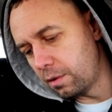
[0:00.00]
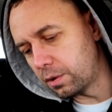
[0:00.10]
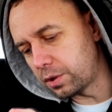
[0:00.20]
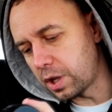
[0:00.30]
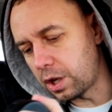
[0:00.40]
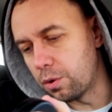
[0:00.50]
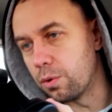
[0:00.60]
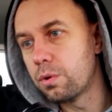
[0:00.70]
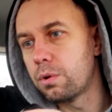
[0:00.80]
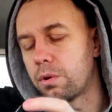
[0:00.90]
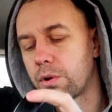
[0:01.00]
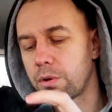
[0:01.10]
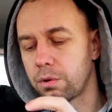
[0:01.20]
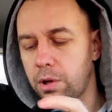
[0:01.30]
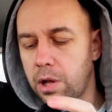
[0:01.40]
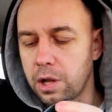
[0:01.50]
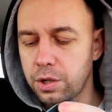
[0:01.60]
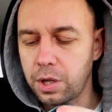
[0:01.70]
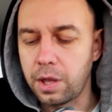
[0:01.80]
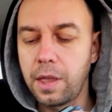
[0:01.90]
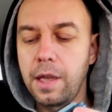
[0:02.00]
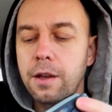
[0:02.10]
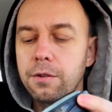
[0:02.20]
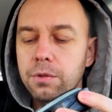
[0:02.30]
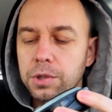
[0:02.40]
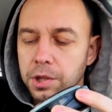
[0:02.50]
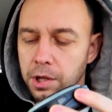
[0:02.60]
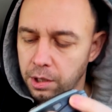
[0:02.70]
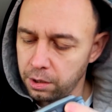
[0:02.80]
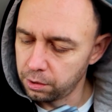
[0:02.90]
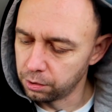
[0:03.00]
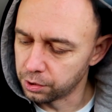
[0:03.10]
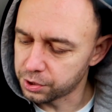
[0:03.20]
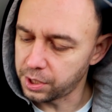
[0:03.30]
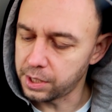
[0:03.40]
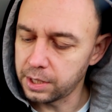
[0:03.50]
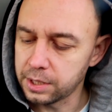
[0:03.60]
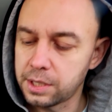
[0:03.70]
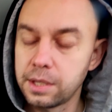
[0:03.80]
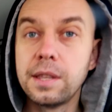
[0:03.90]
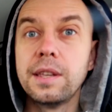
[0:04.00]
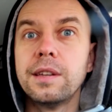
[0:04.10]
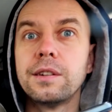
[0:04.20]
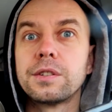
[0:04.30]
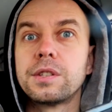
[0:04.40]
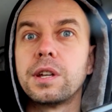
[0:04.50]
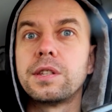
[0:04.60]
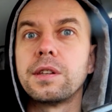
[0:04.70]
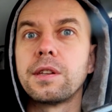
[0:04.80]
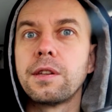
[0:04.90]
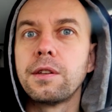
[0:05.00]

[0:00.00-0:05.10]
Вот, ка о, о, горячая. Вот она, настоялась, кстати.